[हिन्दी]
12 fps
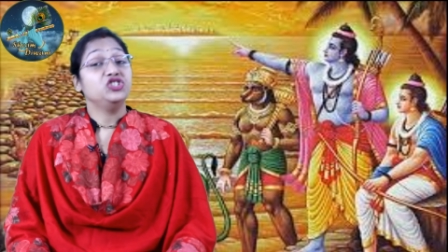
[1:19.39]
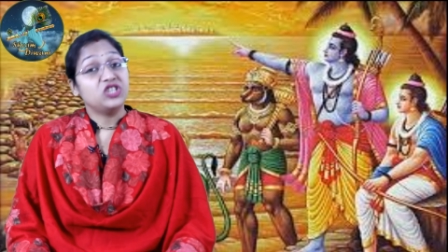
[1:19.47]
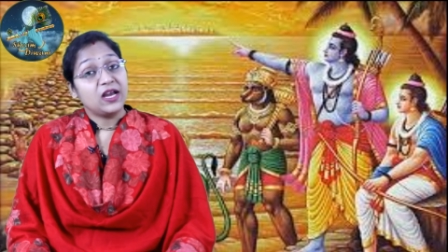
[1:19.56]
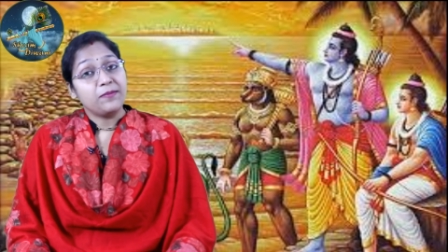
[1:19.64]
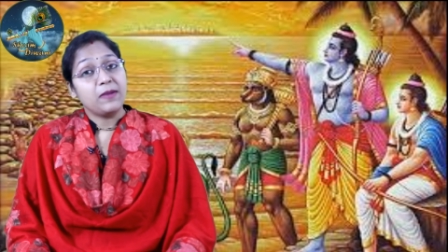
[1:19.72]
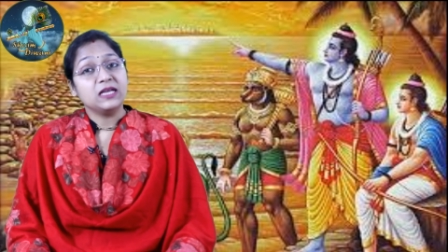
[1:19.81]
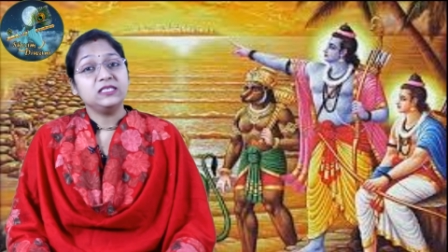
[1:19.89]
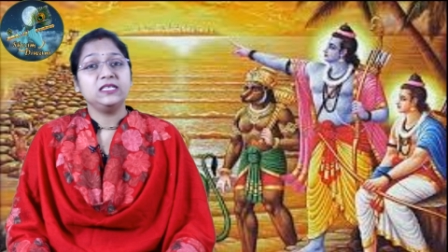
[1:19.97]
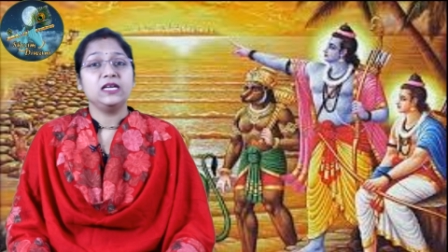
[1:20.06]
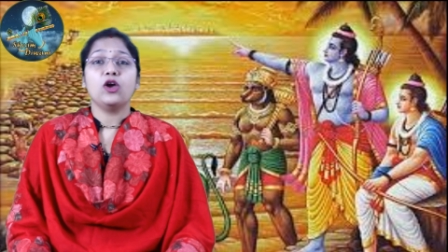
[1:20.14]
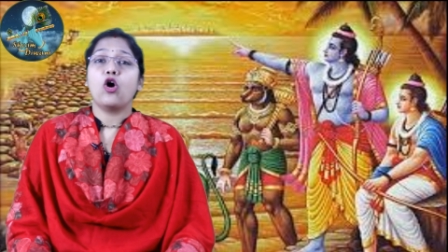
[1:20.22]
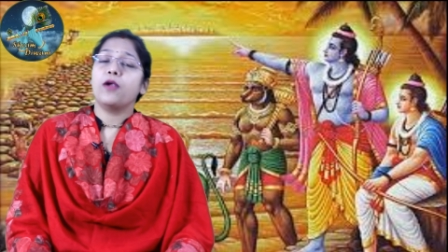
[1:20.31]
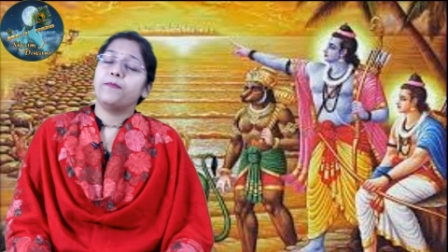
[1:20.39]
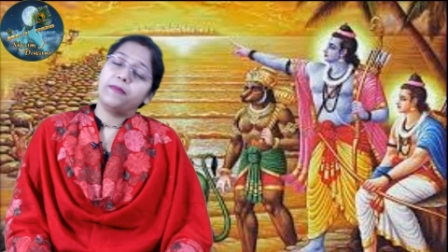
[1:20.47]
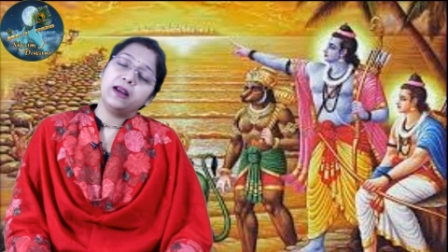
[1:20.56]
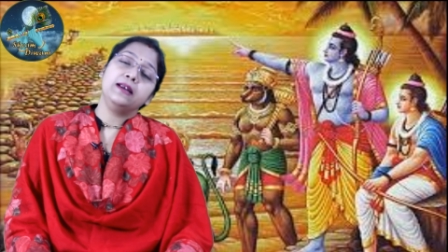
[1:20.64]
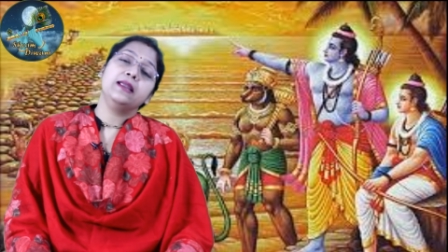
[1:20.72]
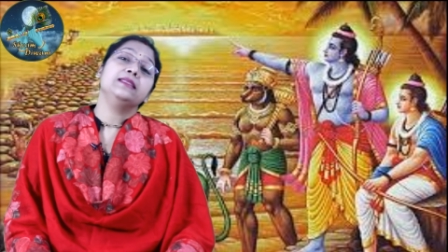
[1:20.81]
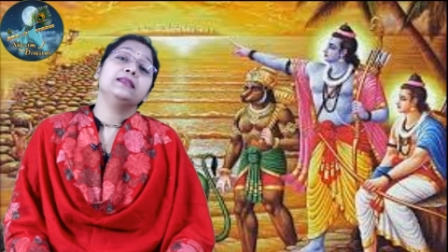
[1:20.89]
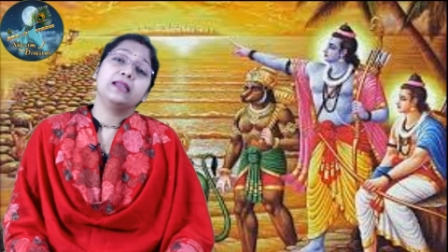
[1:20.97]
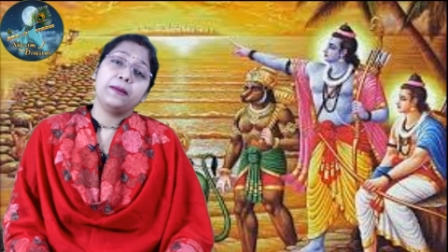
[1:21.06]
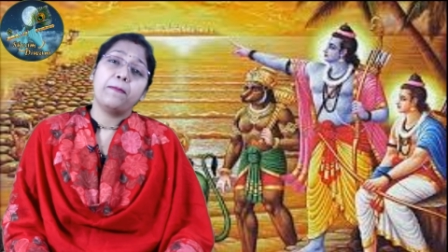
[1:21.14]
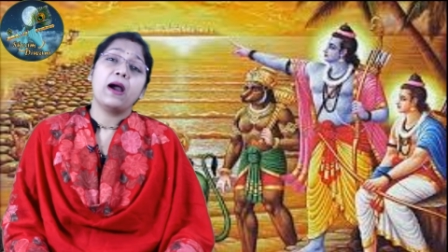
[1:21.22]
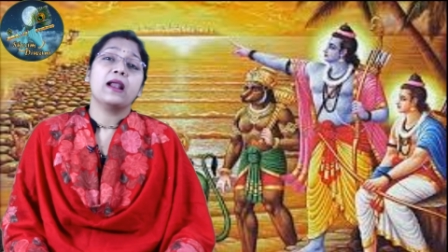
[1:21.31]
शर्मा जी और पंडित
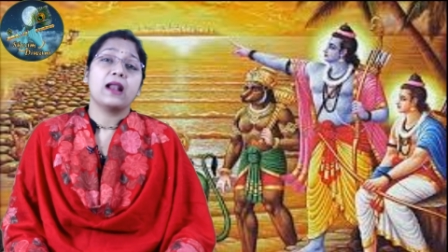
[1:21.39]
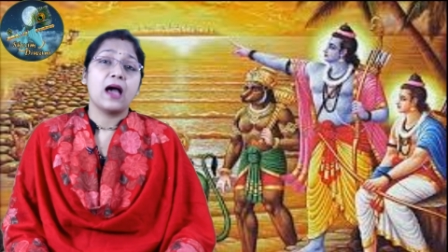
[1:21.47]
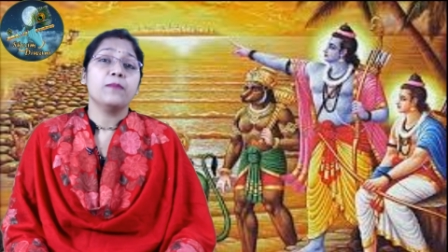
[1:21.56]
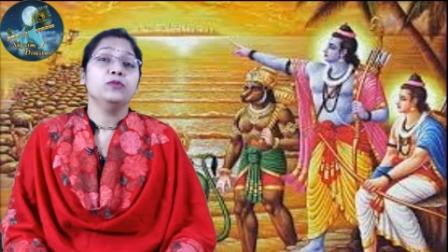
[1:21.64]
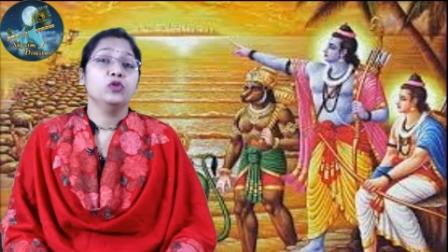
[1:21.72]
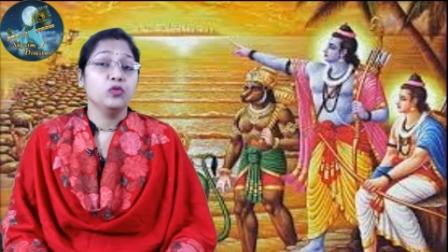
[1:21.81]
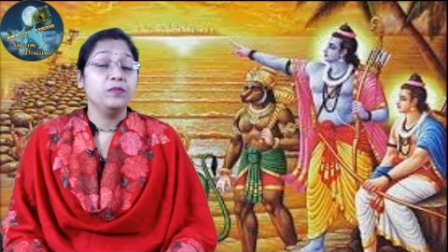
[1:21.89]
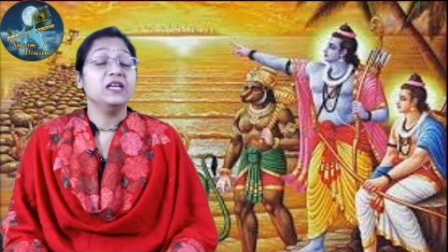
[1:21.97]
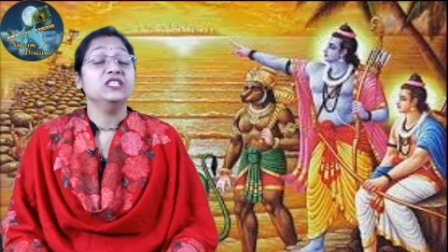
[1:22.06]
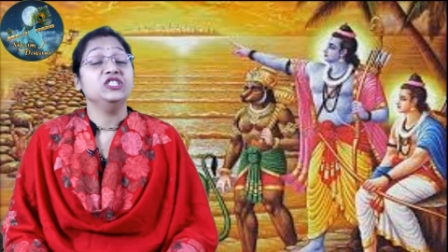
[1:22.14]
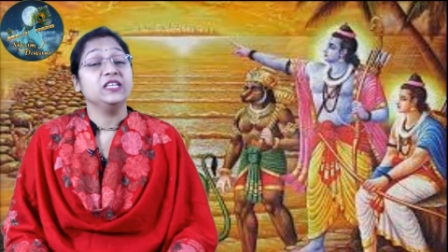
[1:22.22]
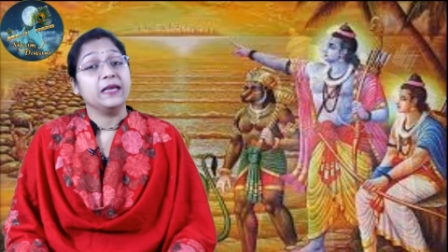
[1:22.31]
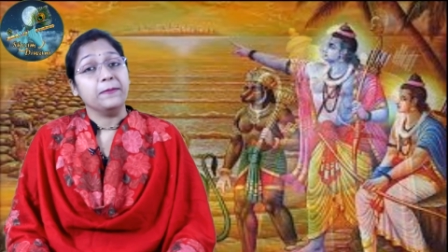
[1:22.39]
कृपा राम दुबे जी